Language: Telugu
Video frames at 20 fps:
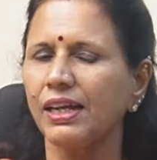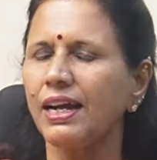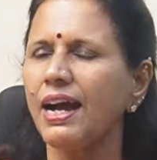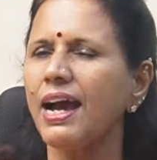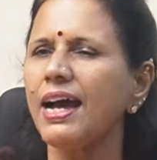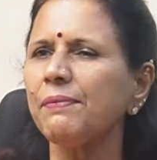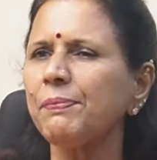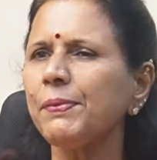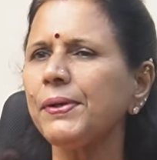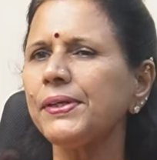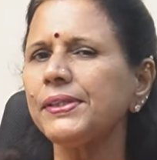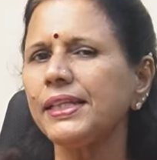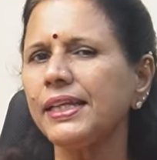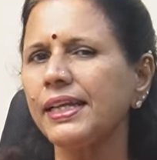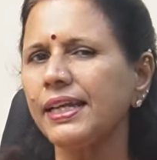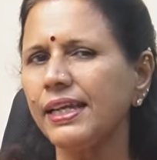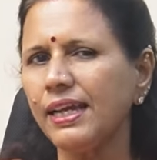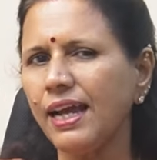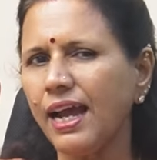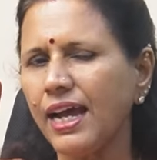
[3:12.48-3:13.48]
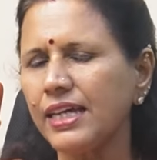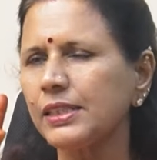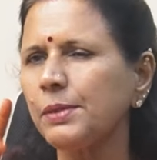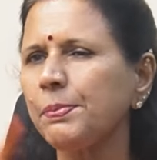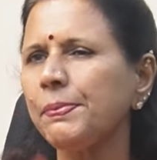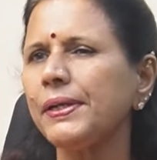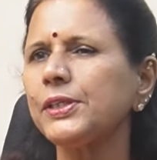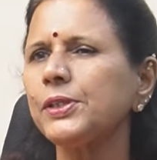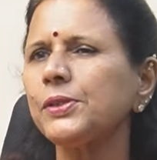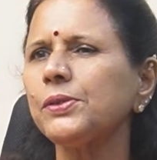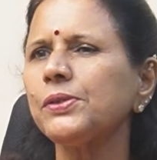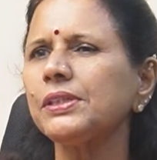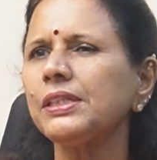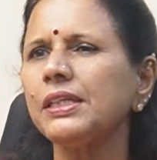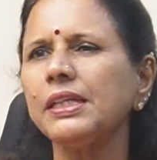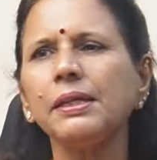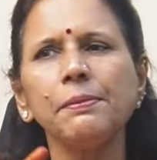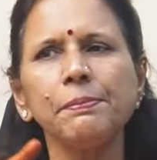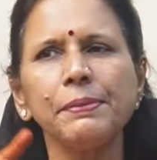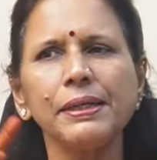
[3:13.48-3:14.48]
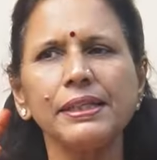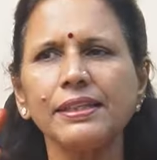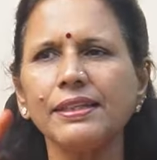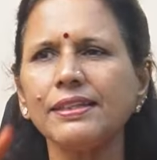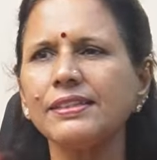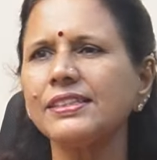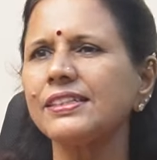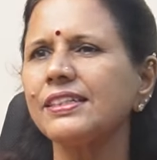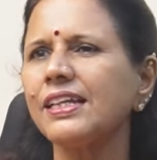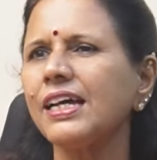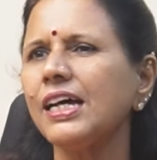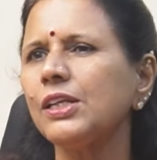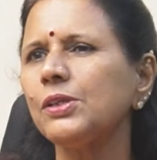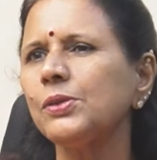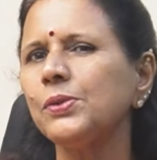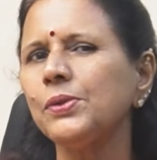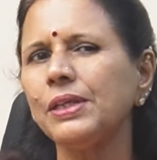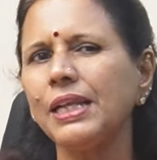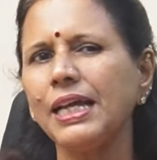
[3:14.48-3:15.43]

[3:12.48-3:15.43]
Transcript: కాకపోతే అది పెట్టుకుని బెదిరించటాలు